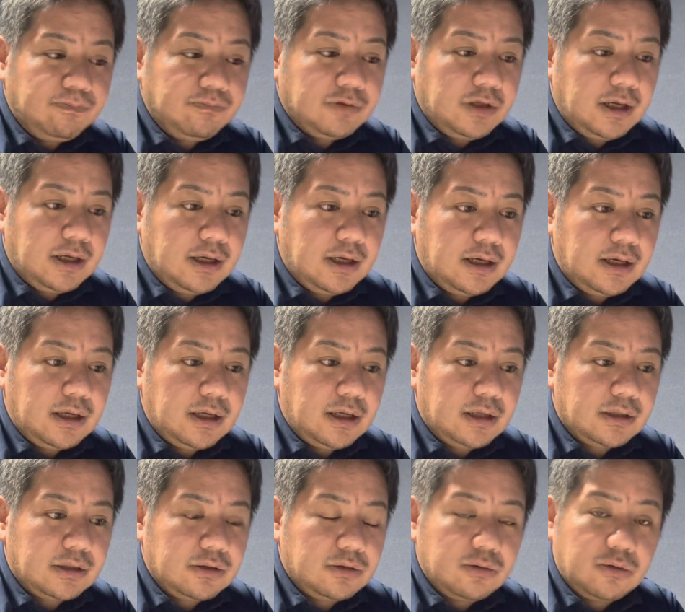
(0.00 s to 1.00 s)

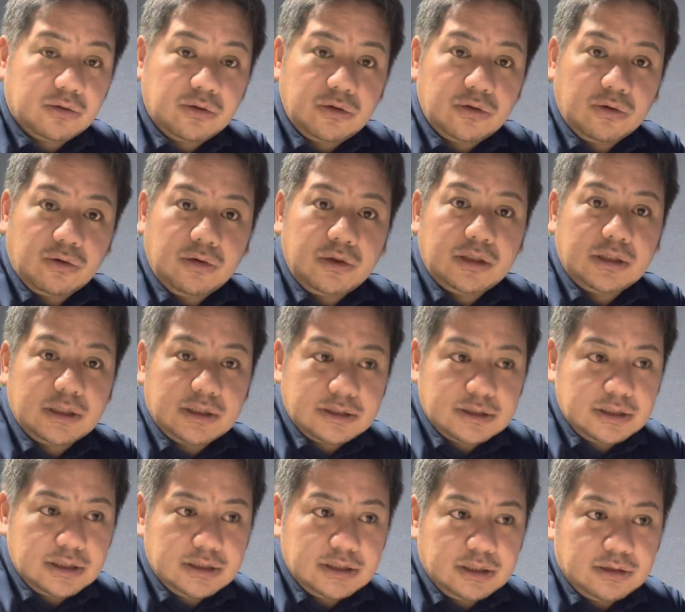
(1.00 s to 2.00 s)
えー、っていうことにおいてです
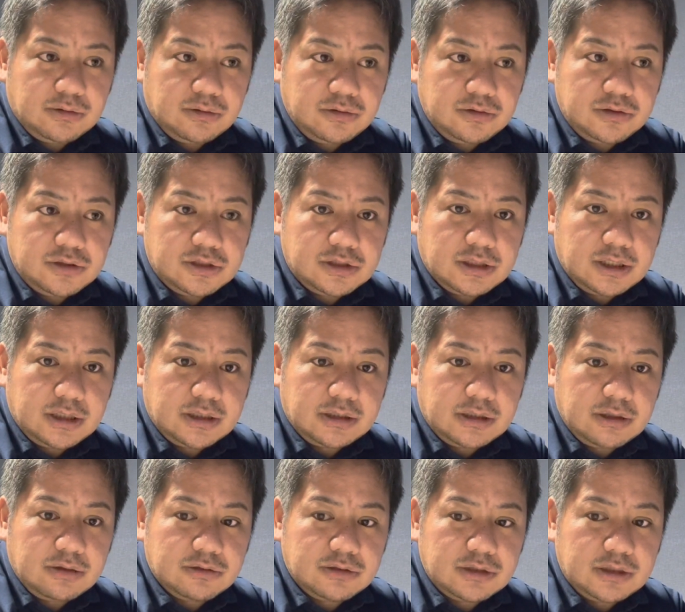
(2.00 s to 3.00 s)
ね、じゃあどういう意思決
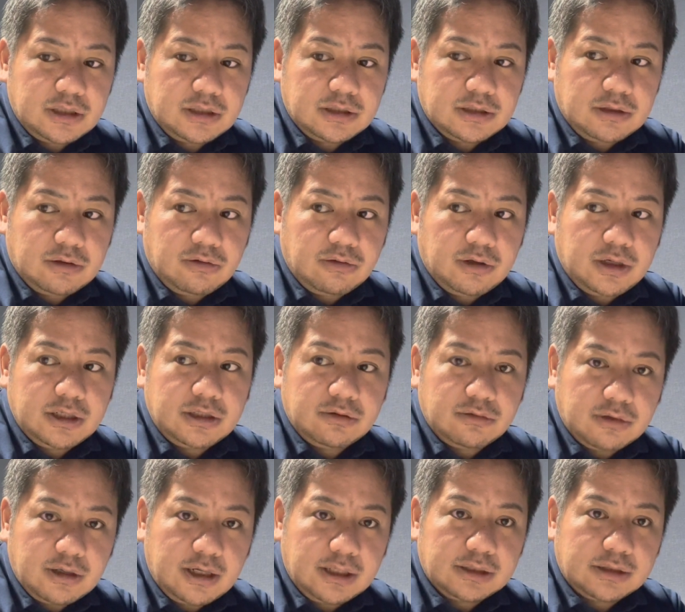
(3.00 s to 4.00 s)
定をしていった方がいいの
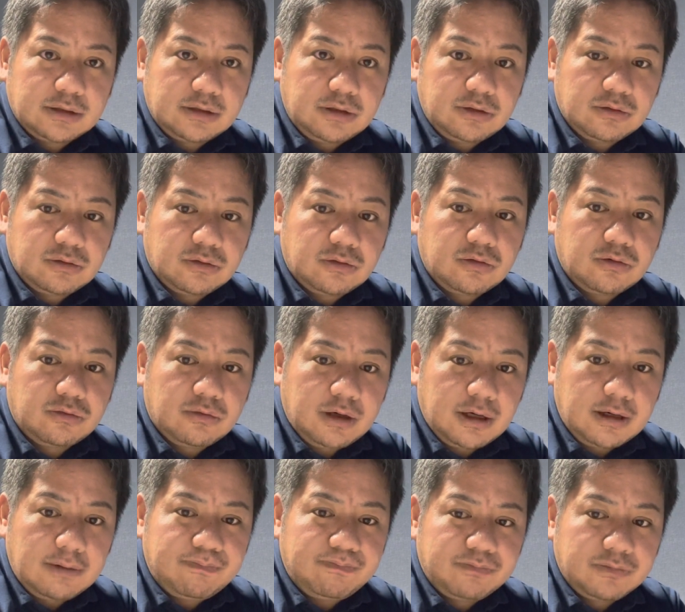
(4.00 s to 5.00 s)
かっていうところ
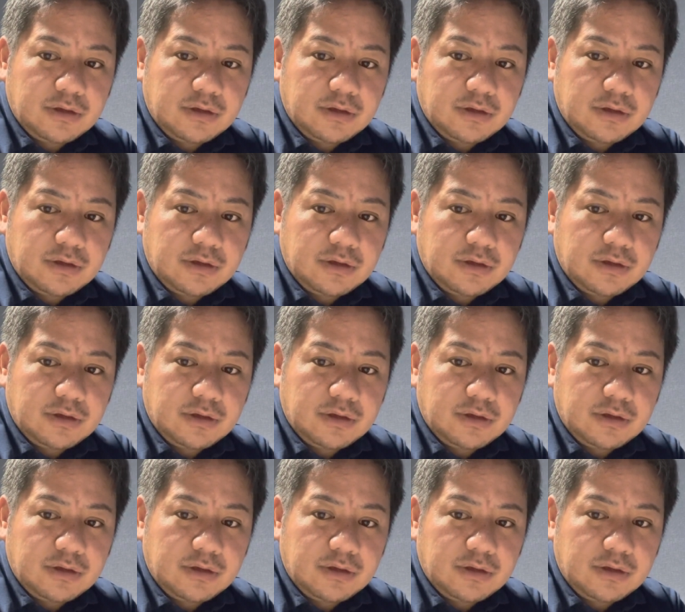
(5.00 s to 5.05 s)
は、